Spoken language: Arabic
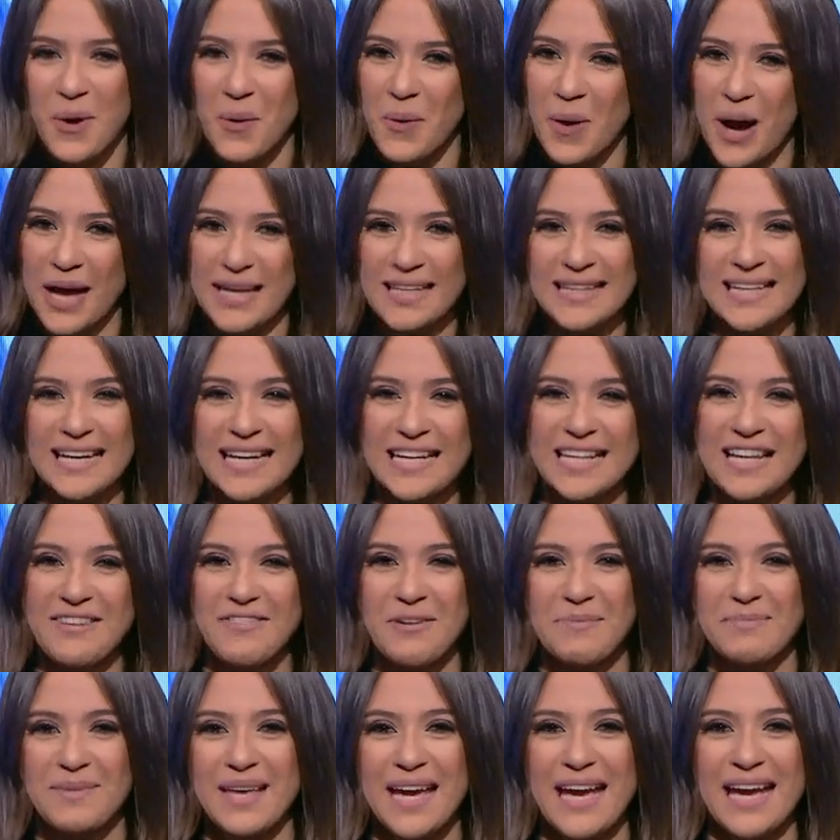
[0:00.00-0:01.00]
وخلينا كده
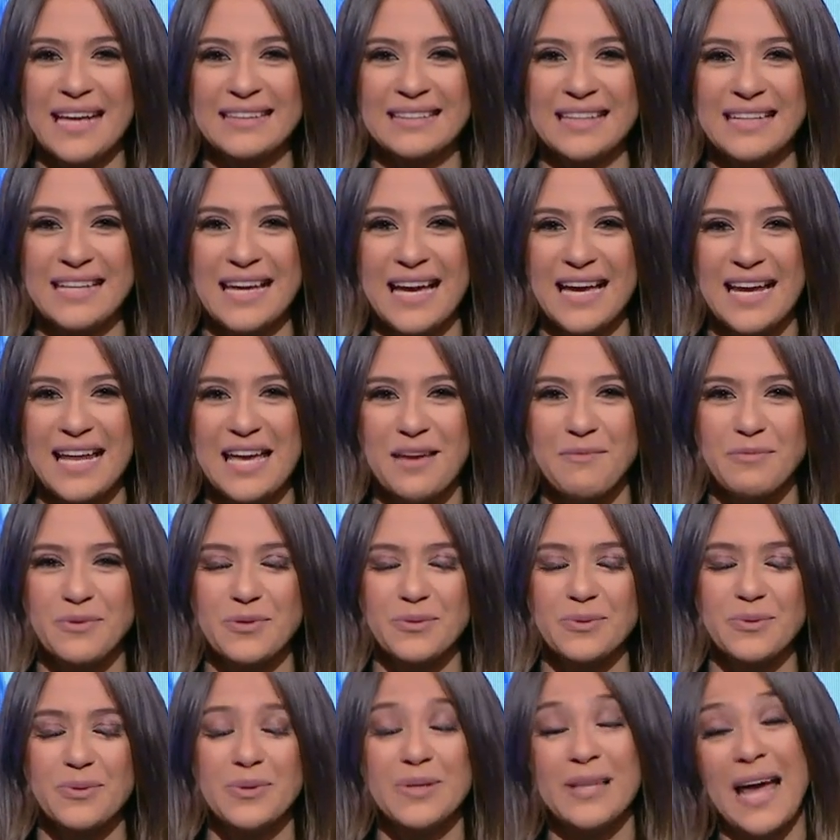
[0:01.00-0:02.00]
في بدايه الكلام
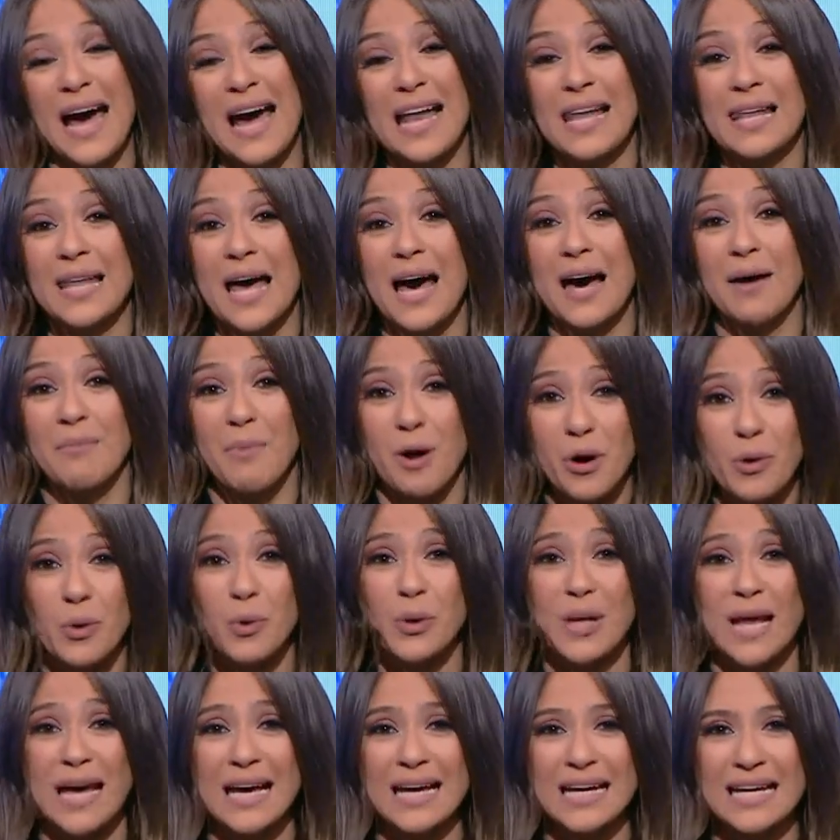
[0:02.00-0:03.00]
نقول على
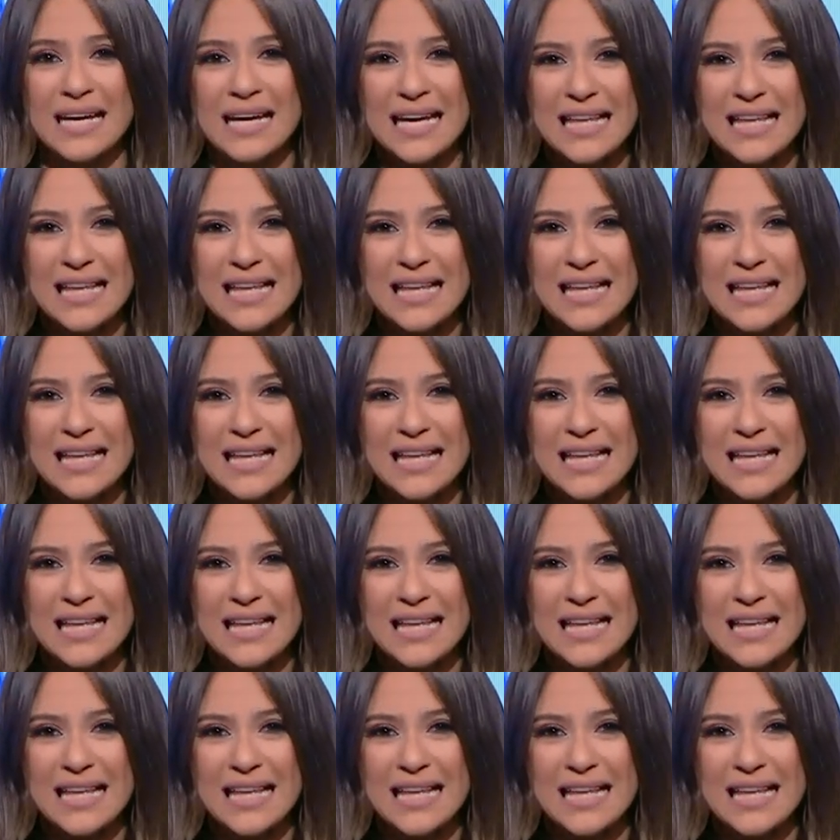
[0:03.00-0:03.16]
مقوله